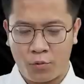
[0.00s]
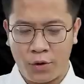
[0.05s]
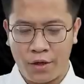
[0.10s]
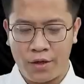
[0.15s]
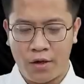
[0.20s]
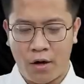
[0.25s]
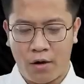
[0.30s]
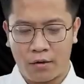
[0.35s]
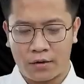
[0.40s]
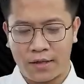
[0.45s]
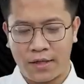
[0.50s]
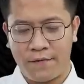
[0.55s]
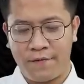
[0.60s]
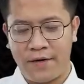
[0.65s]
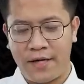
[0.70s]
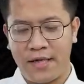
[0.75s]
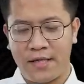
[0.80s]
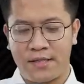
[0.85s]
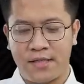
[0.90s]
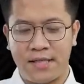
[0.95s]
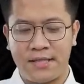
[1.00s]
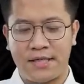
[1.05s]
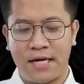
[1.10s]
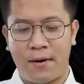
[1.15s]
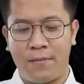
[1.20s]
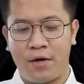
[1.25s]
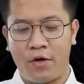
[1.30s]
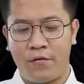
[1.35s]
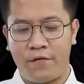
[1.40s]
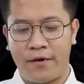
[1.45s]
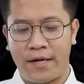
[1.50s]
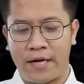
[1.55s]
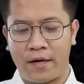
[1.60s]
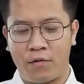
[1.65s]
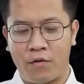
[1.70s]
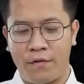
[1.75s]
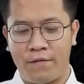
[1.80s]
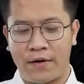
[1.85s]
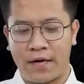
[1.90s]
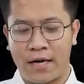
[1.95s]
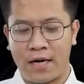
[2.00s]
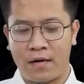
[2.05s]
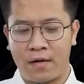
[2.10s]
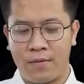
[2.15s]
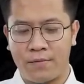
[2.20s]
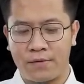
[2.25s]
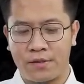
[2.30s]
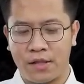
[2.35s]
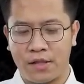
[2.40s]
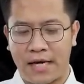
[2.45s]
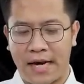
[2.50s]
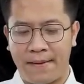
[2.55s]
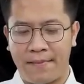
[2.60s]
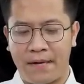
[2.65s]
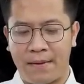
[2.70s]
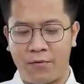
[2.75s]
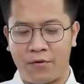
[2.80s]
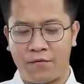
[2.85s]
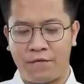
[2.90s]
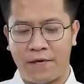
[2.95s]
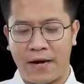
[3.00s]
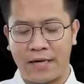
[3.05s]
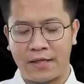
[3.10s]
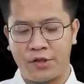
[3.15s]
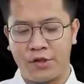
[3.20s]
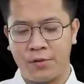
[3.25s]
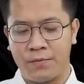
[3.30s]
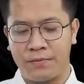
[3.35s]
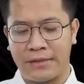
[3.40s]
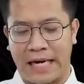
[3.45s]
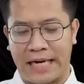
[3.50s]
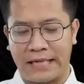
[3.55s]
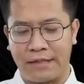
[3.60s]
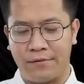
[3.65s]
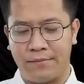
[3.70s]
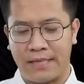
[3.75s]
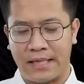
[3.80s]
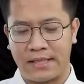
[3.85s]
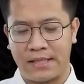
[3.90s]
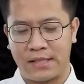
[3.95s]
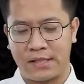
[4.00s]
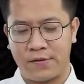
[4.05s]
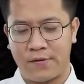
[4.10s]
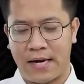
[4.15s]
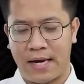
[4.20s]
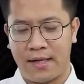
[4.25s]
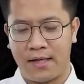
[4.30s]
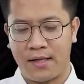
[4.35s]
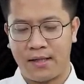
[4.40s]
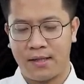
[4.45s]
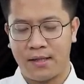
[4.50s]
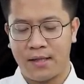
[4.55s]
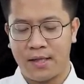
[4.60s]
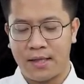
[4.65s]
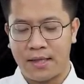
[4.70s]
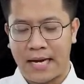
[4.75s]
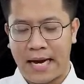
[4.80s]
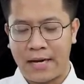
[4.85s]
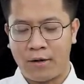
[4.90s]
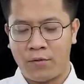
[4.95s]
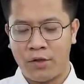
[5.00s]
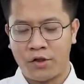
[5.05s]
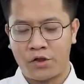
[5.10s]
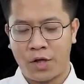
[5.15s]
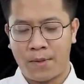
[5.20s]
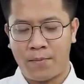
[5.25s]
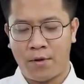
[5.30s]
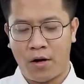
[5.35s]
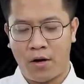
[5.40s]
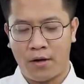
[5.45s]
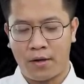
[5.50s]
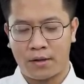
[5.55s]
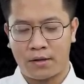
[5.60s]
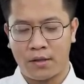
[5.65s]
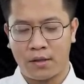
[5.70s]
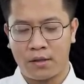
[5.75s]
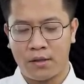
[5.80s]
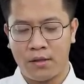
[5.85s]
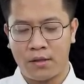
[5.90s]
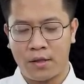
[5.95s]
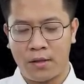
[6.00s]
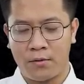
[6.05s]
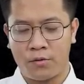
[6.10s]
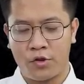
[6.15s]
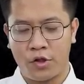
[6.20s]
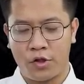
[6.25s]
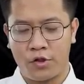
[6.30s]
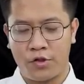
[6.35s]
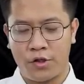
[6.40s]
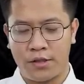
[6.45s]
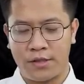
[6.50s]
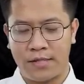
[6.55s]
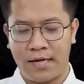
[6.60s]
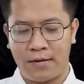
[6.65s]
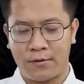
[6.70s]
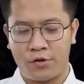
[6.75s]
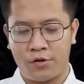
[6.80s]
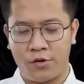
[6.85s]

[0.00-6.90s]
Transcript: Quỳ Đỏ ti vi, xin chào bình luận viên Anh Quân và các cộng sự. Em là một fan trung thành của Manchester United. Anh Quân cho em hỏi, thực hư câu chuyện chuyển giao